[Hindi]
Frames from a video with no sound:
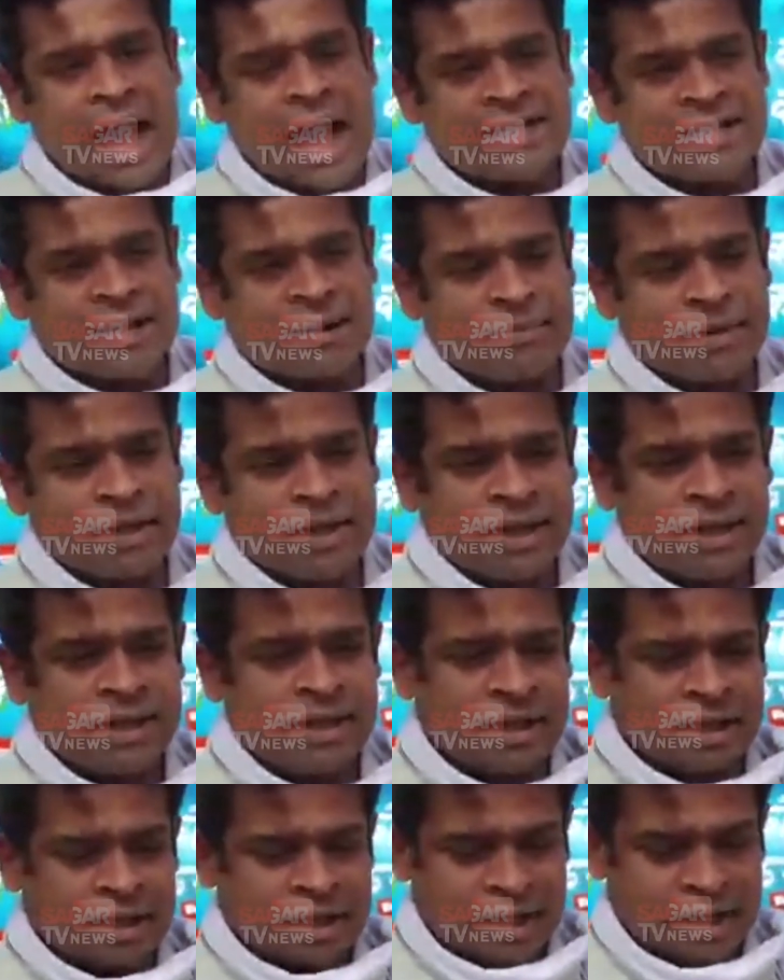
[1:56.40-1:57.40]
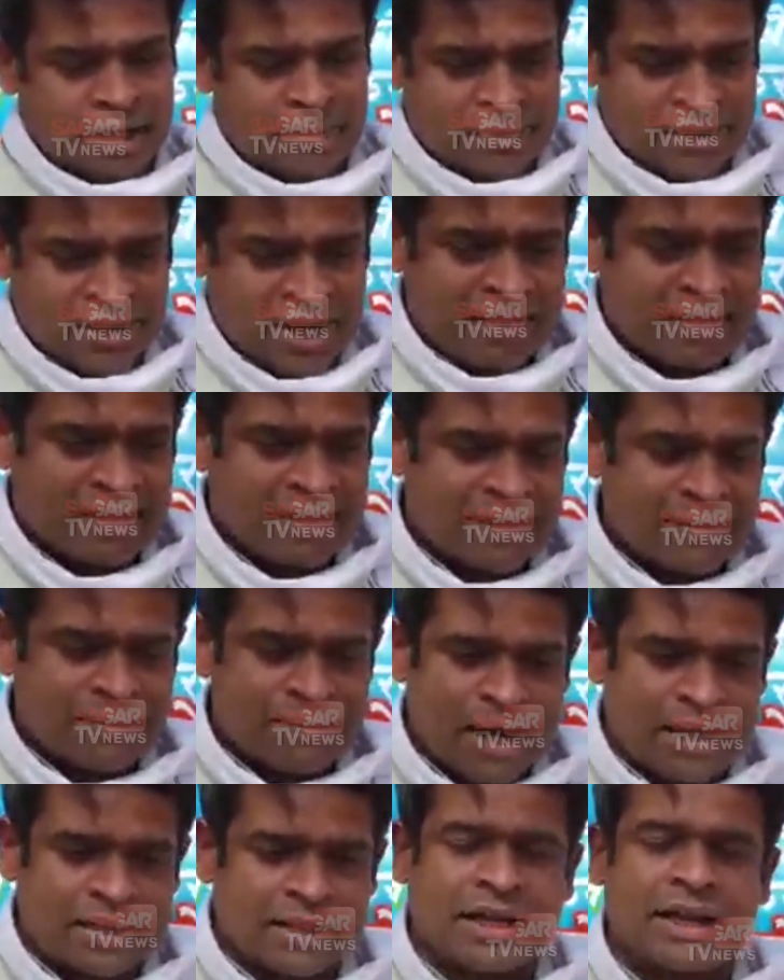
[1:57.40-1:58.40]
आज हमने प्रशासन से
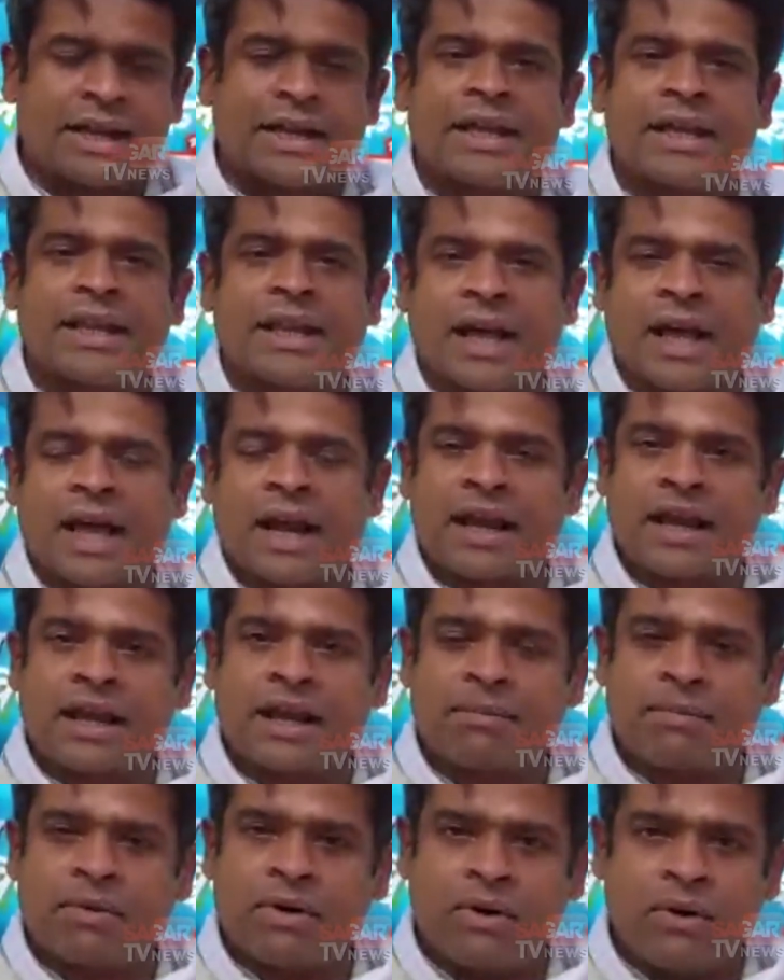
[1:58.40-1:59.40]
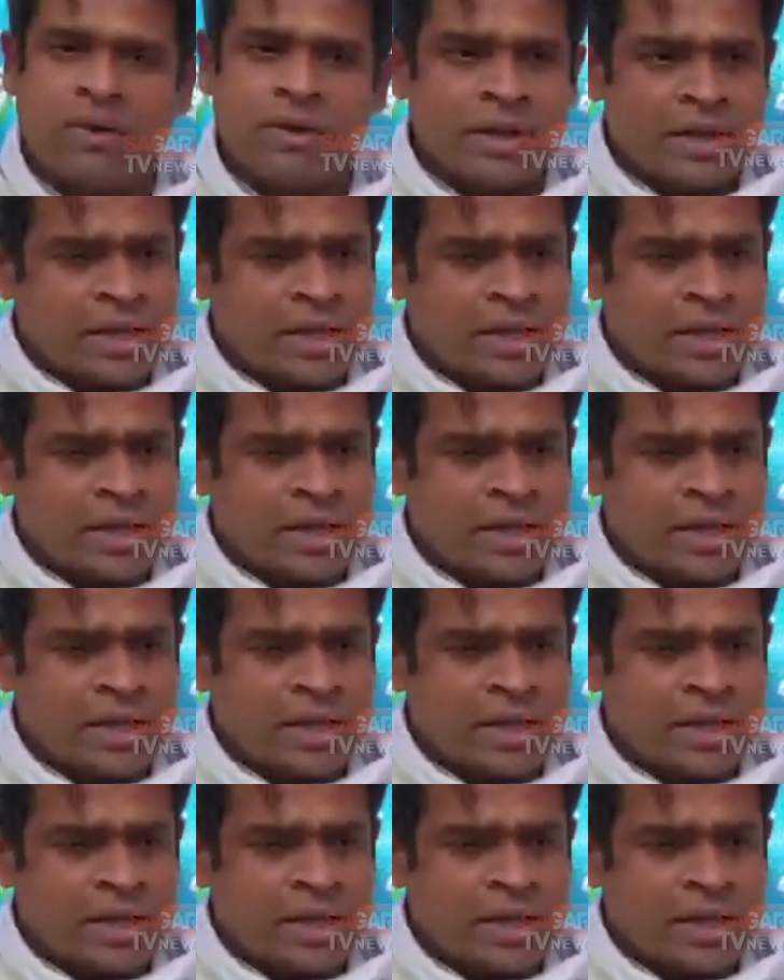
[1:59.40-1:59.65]
बात करके नगर निगम को